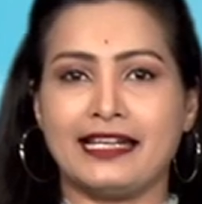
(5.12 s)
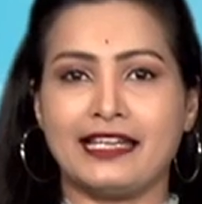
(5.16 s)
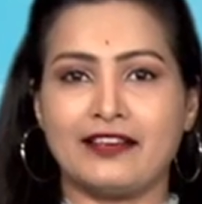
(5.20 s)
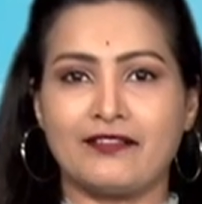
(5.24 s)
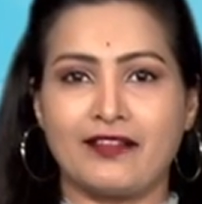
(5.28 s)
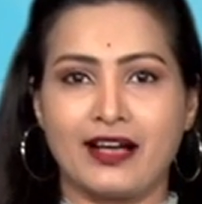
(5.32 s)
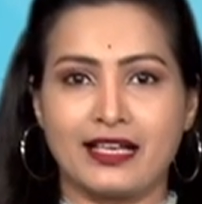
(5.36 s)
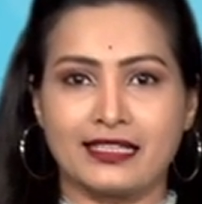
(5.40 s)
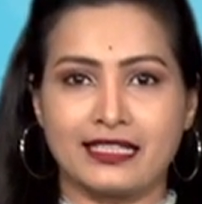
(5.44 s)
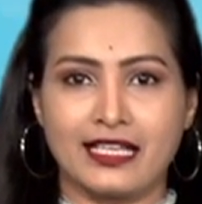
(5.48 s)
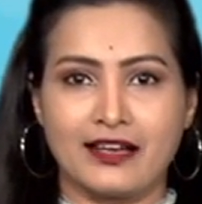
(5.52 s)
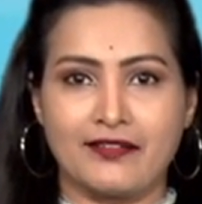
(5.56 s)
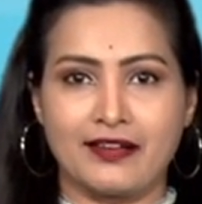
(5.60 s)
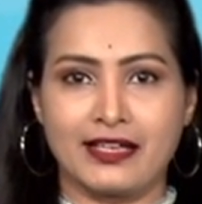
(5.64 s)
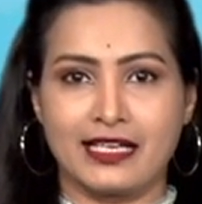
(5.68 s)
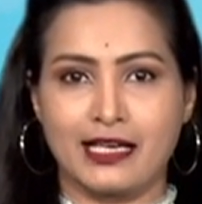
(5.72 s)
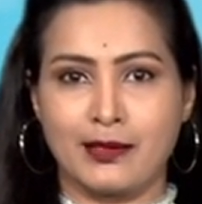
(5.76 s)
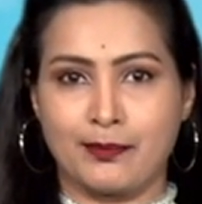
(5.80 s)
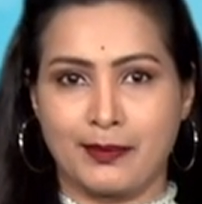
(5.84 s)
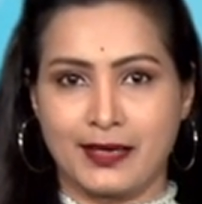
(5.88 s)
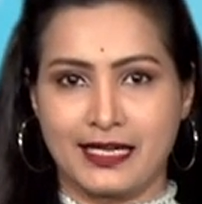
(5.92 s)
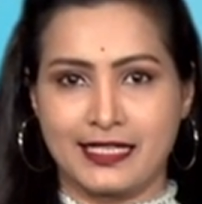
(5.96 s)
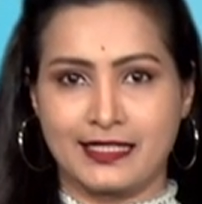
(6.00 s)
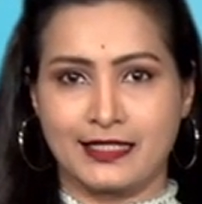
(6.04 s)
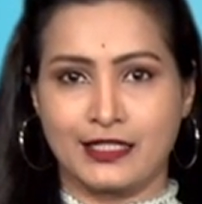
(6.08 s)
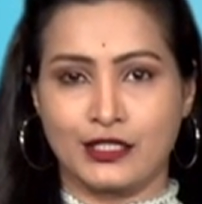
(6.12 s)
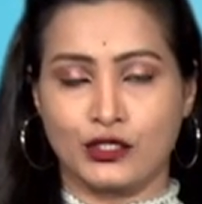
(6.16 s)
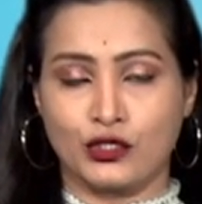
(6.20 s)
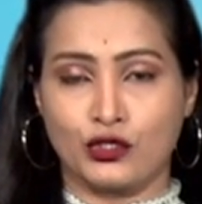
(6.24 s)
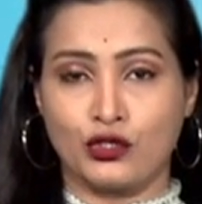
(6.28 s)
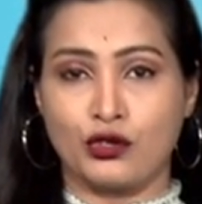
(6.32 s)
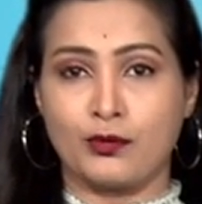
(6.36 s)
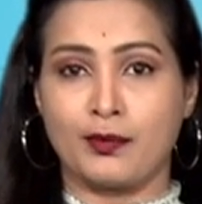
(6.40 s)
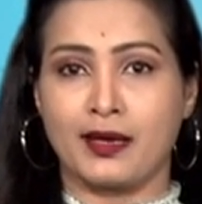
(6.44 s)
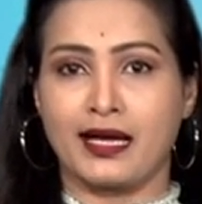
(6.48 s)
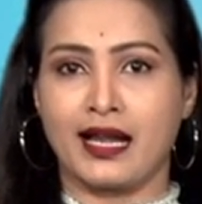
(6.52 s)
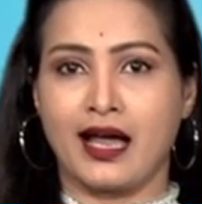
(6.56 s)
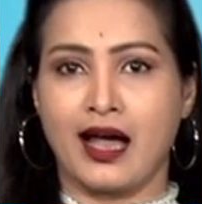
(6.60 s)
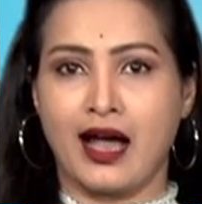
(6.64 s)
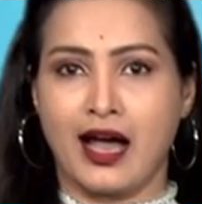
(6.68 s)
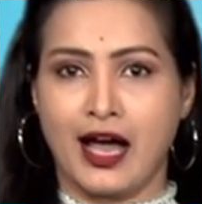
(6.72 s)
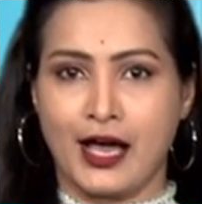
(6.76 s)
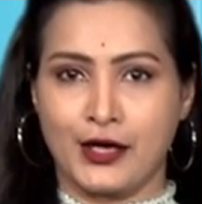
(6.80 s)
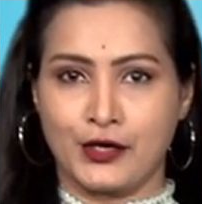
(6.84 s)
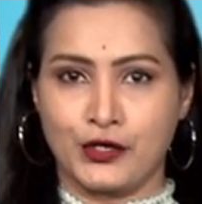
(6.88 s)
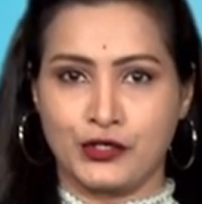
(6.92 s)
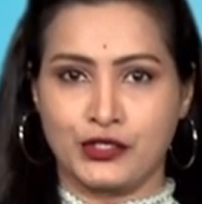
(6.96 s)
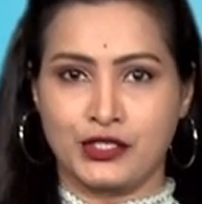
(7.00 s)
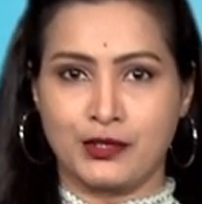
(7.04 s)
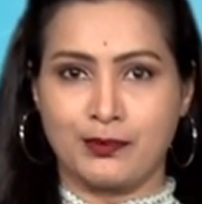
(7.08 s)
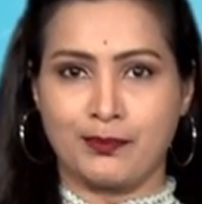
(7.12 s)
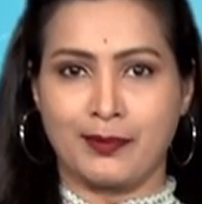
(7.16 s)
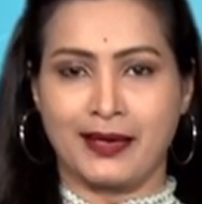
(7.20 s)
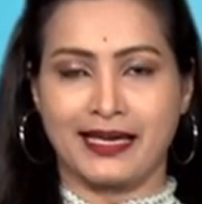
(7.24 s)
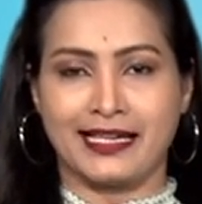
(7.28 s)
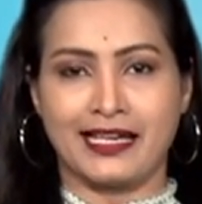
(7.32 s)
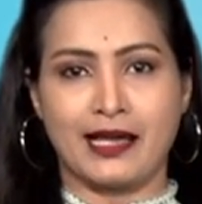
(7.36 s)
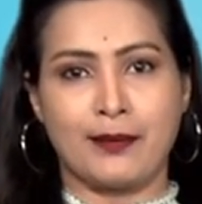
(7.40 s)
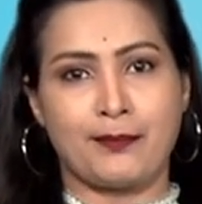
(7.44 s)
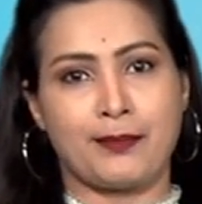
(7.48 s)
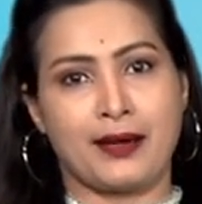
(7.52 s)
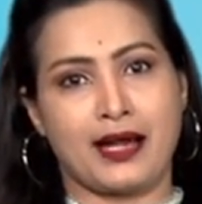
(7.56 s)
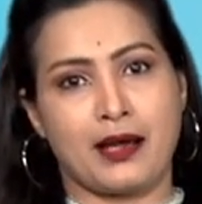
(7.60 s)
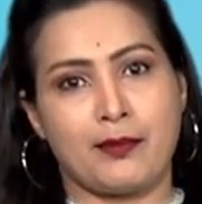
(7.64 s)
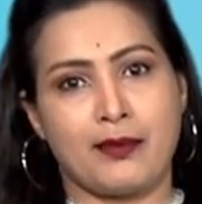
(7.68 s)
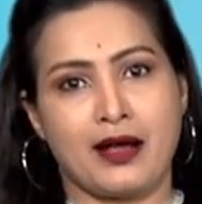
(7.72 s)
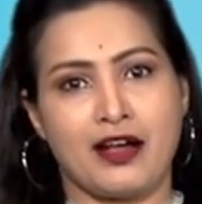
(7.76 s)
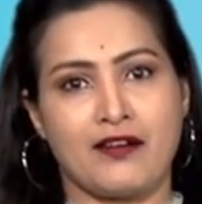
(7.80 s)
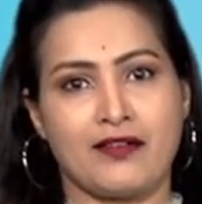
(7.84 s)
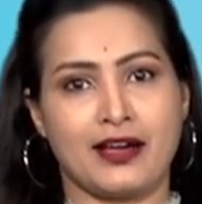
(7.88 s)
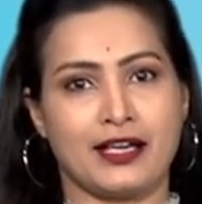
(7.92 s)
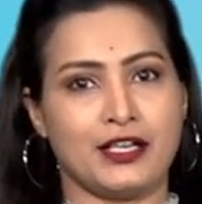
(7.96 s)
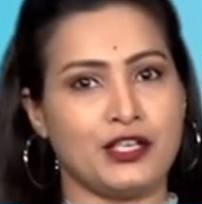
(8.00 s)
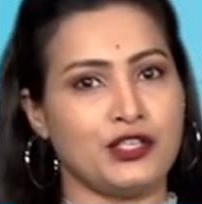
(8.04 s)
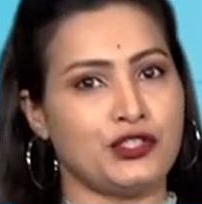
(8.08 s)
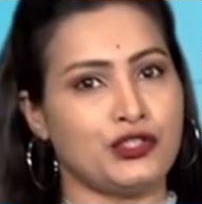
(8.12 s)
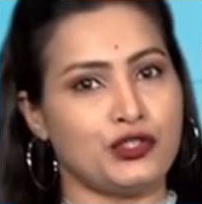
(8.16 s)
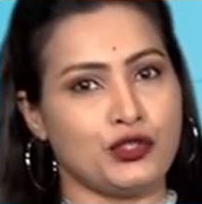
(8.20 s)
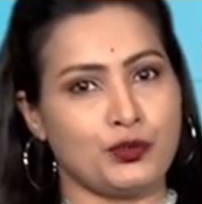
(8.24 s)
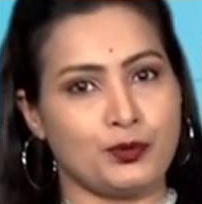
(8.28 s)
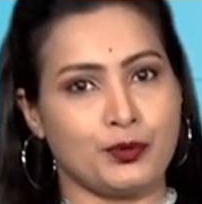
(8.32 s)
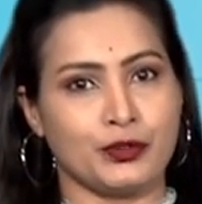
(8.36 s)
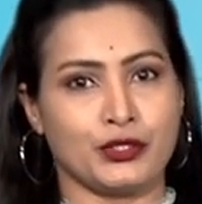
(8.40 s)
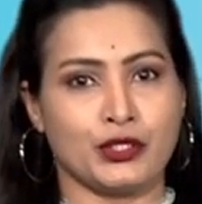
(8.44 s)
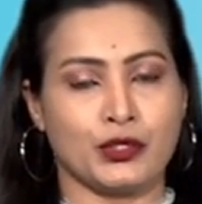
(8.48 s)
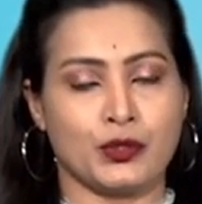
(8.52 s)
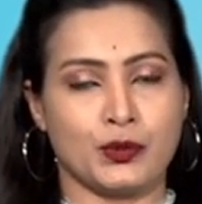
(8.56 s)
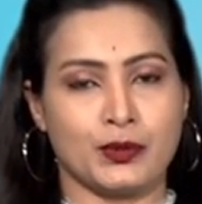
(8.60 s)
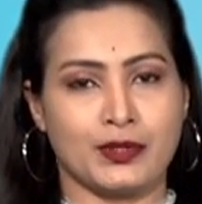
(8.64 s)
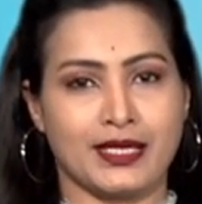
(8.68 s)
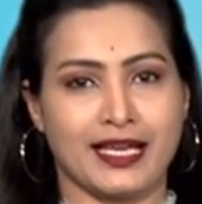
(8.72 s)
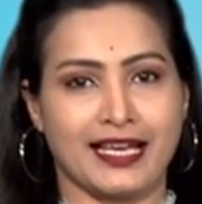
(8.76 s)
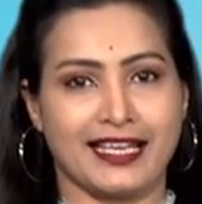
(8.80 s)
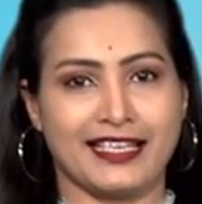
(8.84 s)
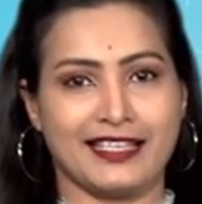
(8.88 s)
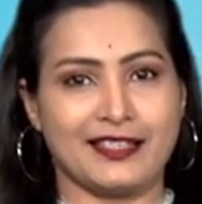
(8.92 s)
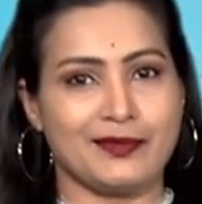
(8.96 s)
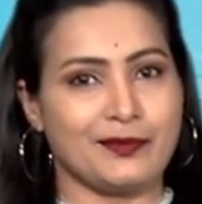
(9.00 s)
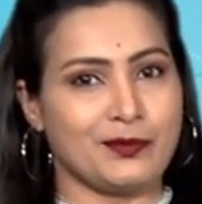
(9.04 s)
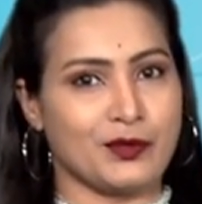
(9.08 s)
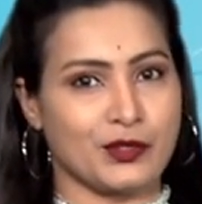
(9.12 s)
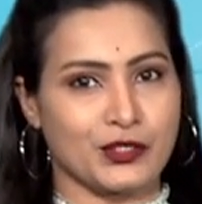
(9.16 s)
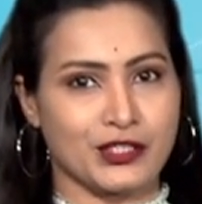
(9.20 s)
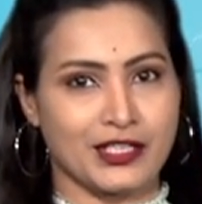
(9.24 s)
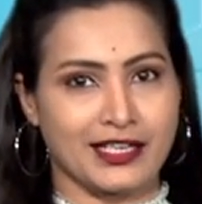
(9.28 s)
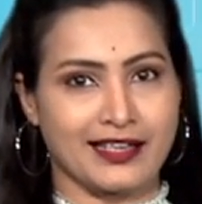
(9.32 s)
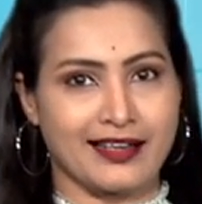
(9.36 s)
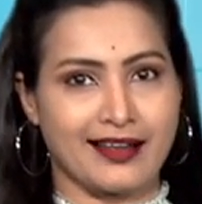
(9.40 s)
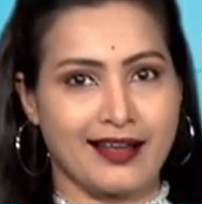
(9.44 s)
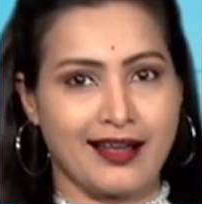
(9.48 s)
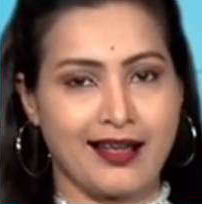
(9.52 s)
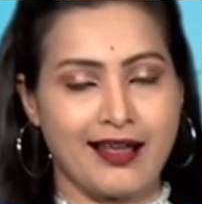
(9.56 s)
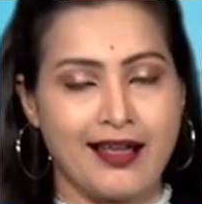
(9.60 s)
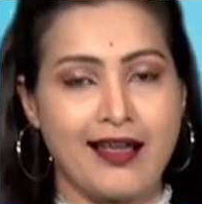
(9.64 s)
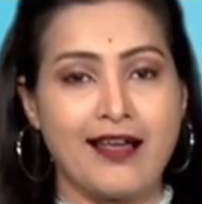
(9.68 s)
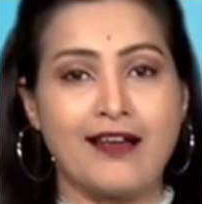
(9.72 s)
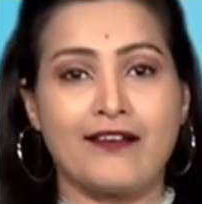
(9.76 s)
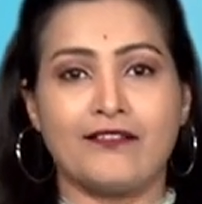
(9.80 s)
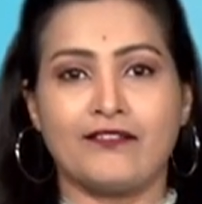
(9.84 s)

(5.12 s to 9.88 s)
బయటి వాతావరణ పరిస్థితులు మన ఆరోగ్యం పైన ప్రభావాన్ని చూపుతూ ఉంటాయి ముఖ్యంగా